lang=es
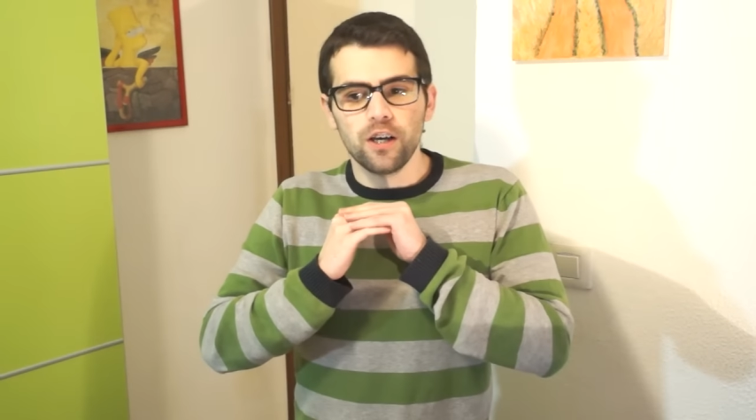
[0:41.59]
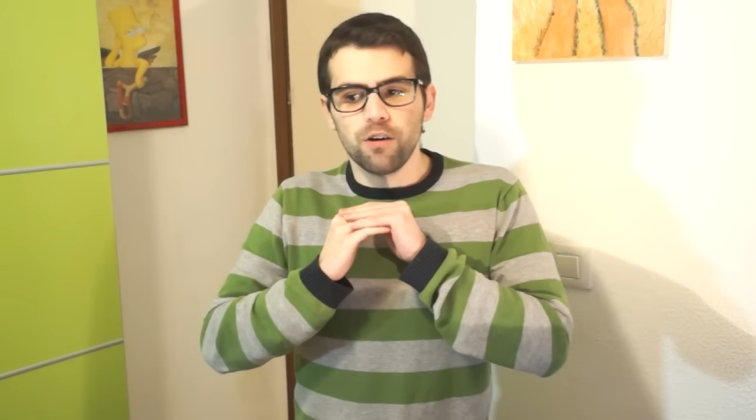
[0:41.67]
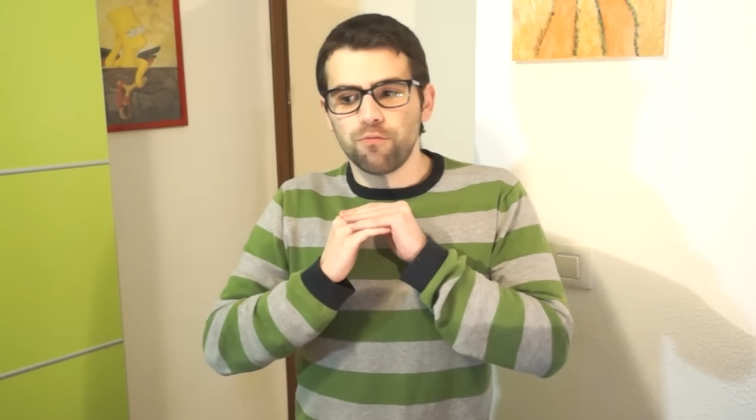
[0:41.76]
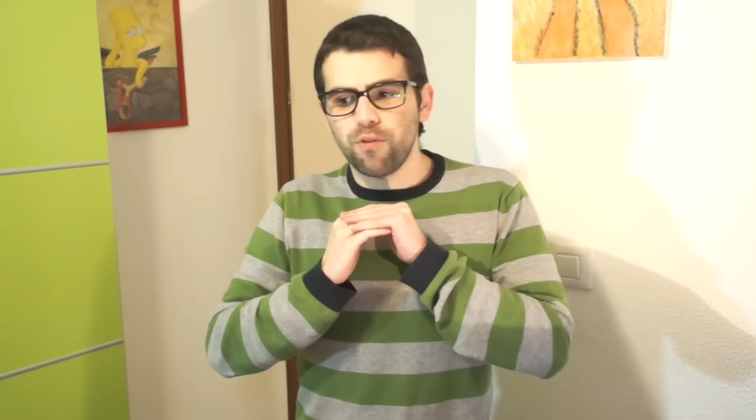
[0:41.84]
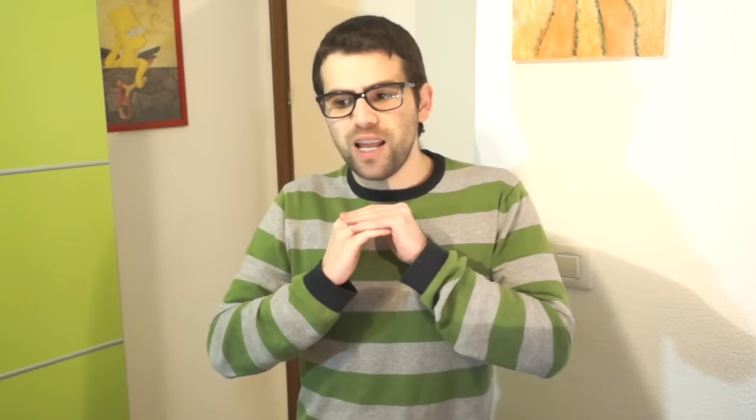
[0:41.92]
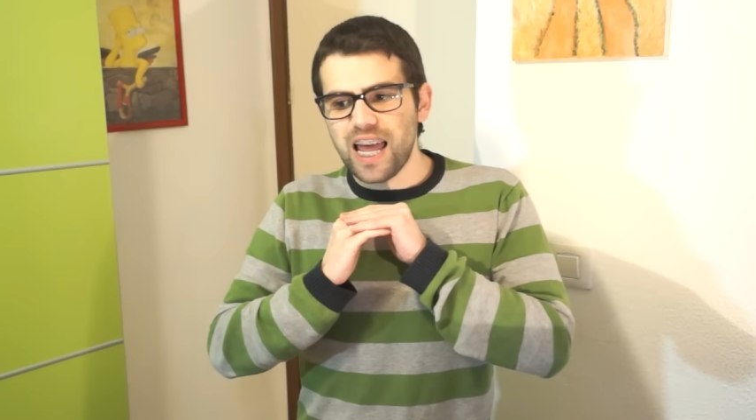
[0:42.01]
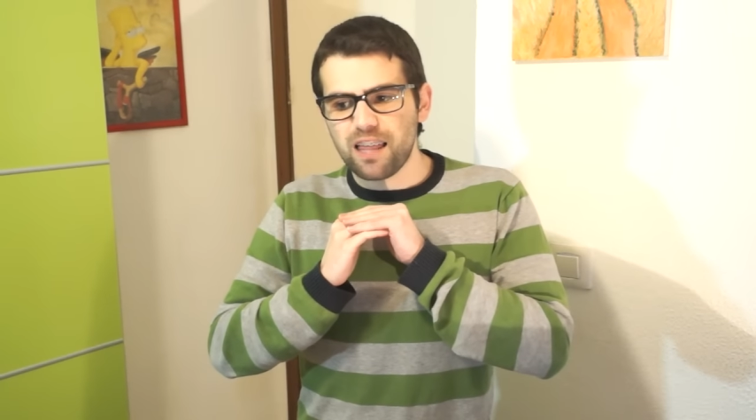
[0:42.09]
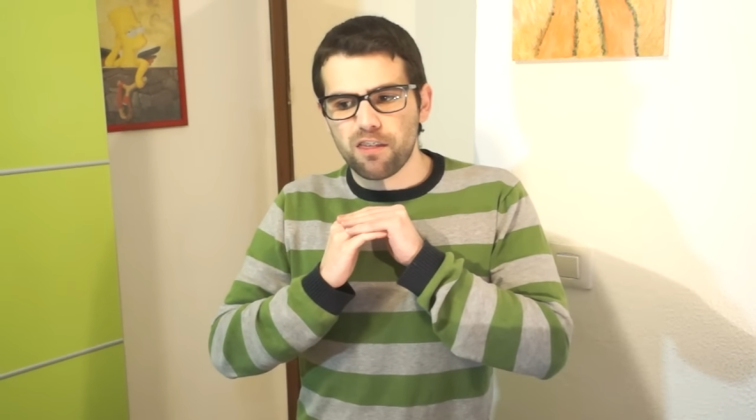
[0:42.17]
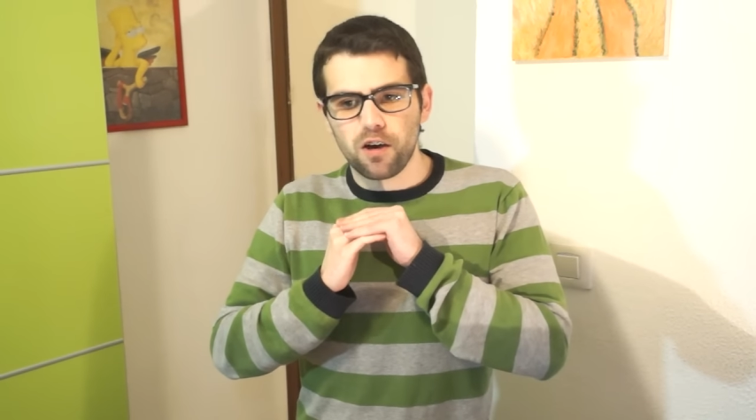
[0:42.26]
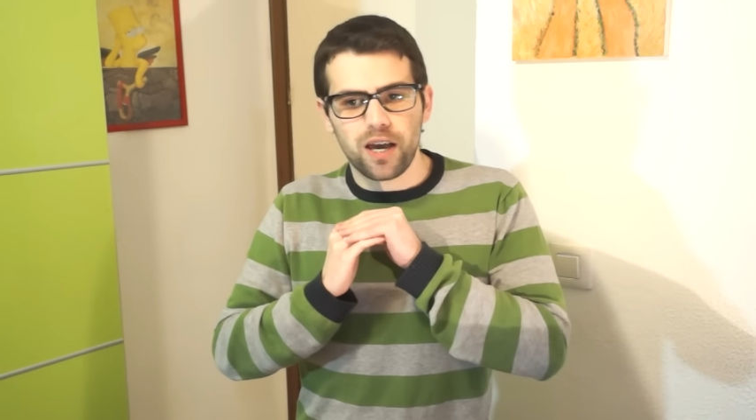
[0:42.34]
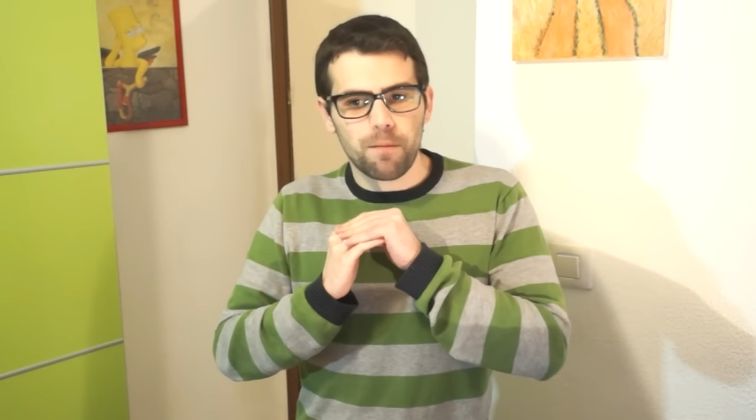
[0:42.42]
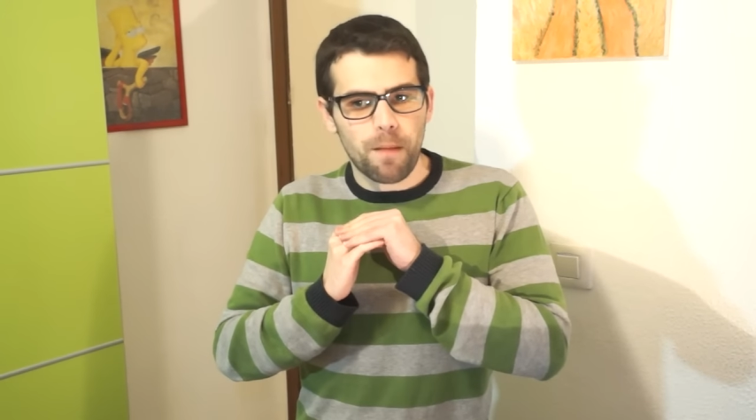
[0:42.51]
fue la
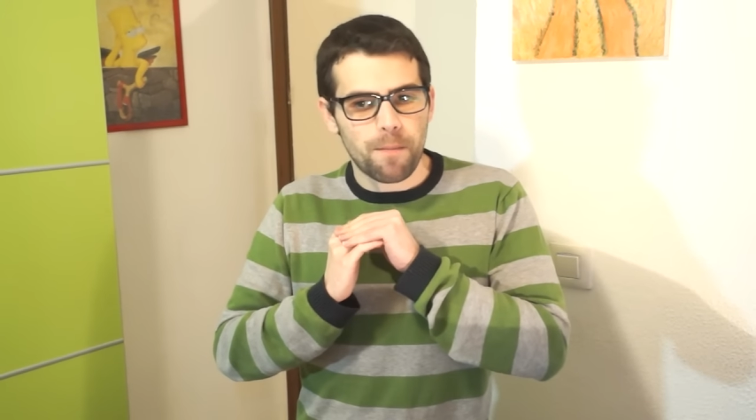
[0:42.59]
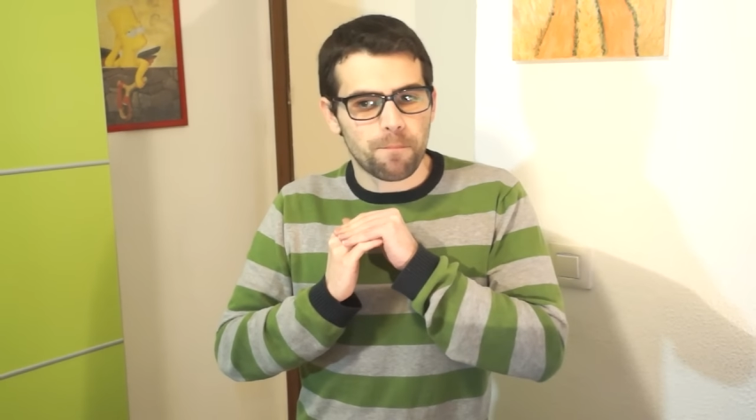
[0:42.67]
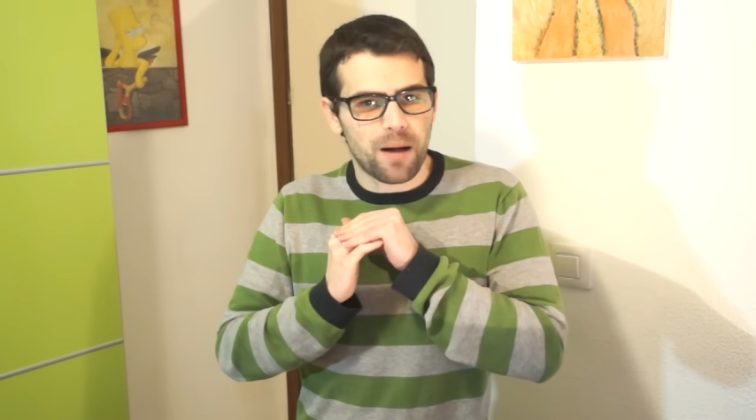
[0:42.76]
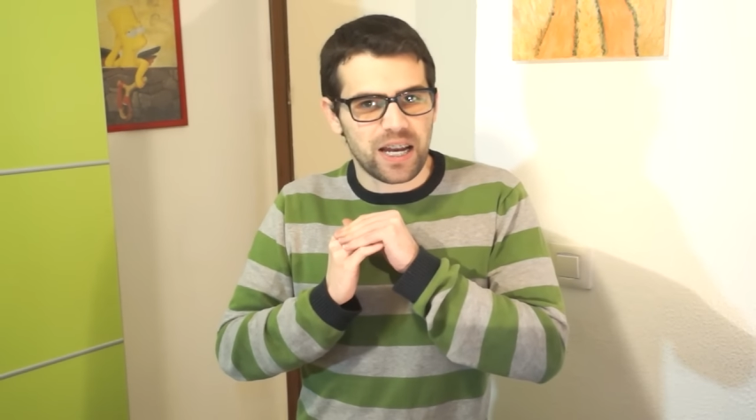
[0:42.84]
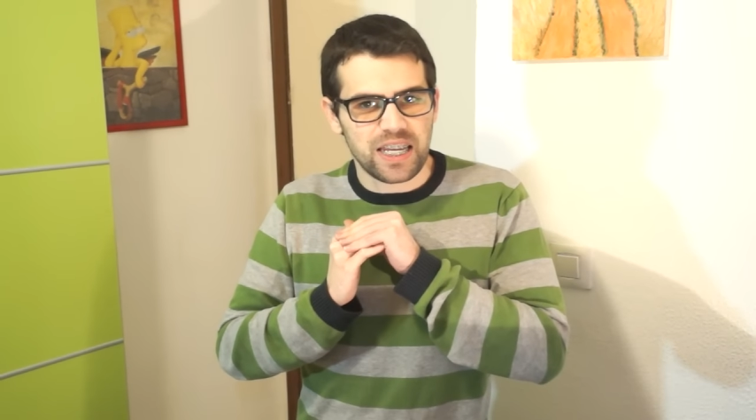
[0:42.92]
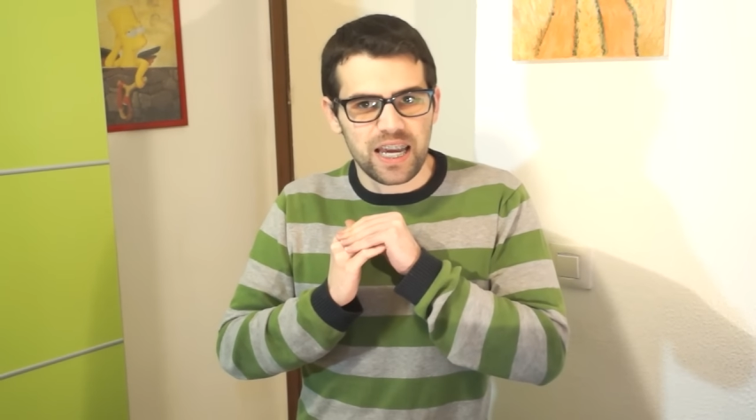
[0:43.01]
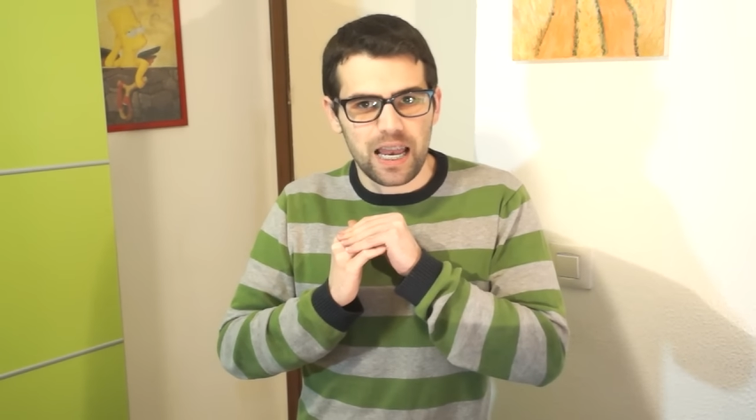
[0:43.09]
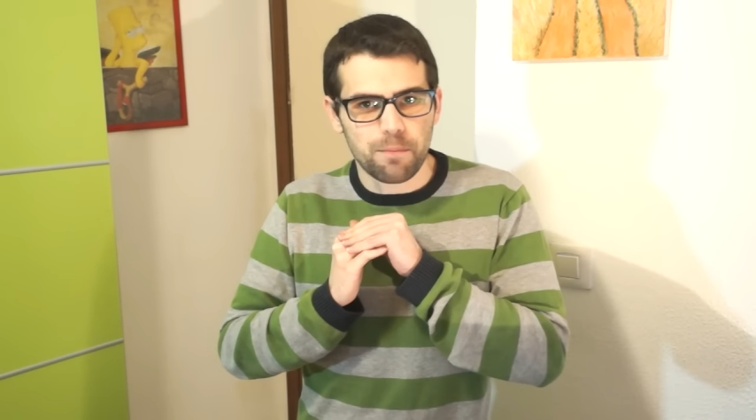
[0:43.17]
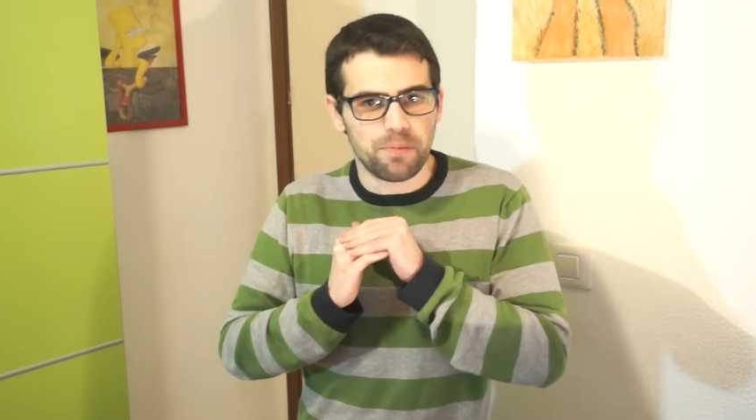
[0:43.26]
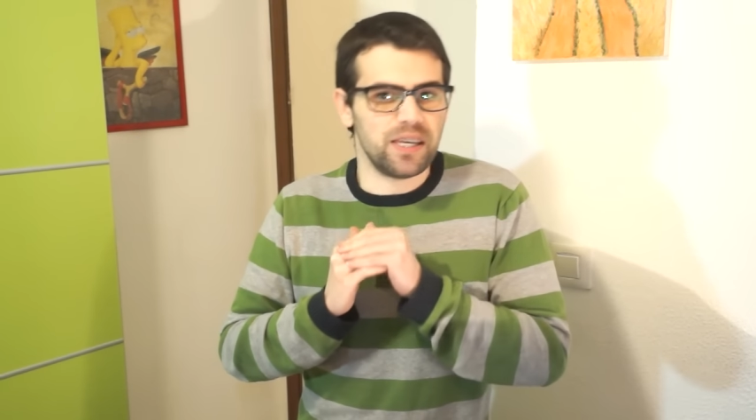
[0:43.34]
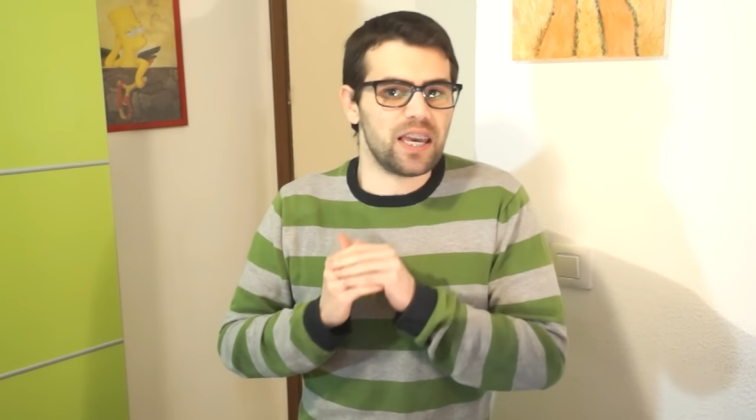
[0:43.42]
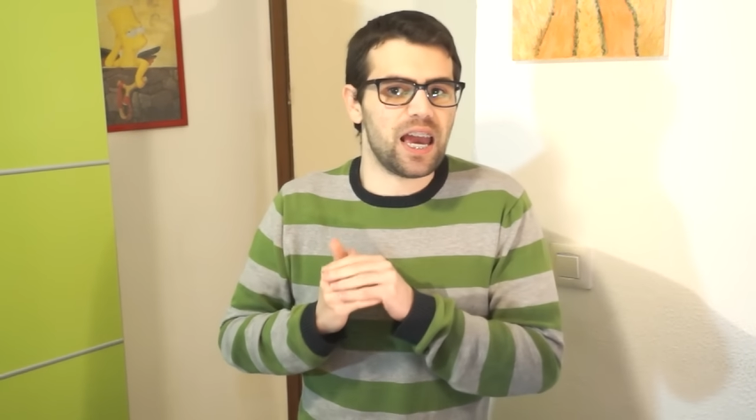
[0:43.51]
canción que más manía
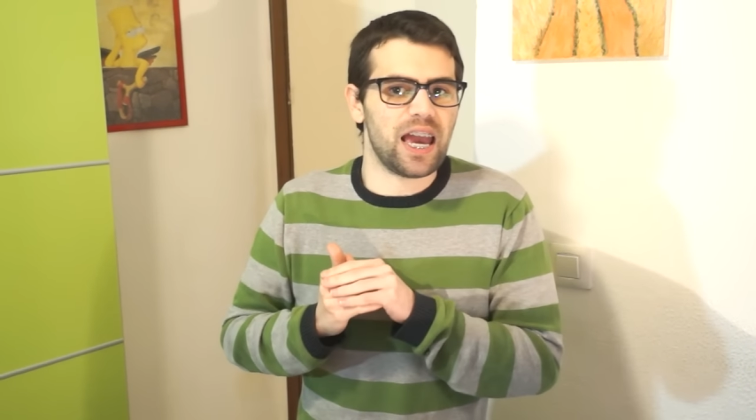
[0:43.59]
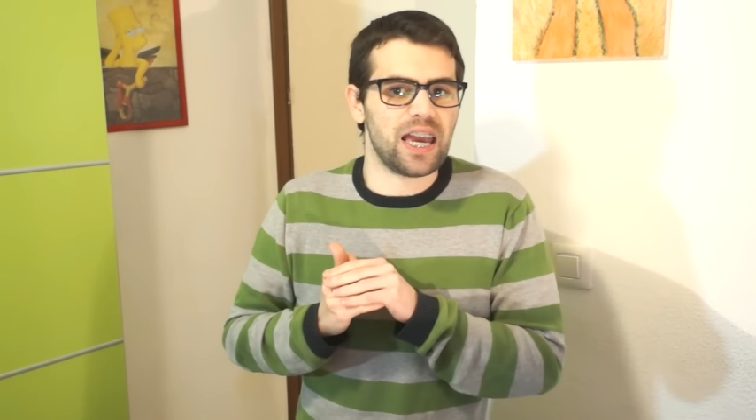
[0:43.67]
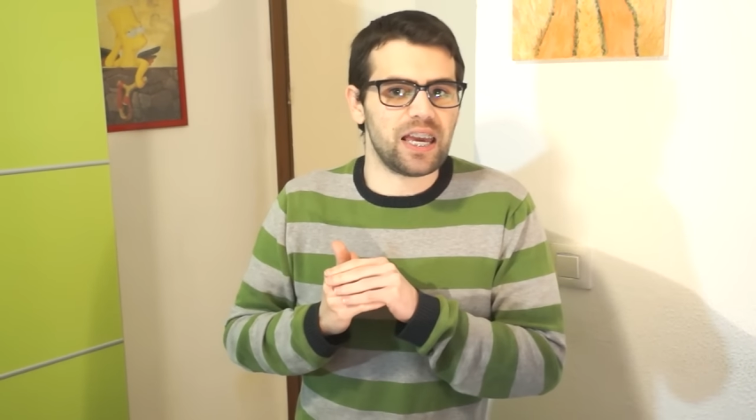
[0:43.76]
le pillé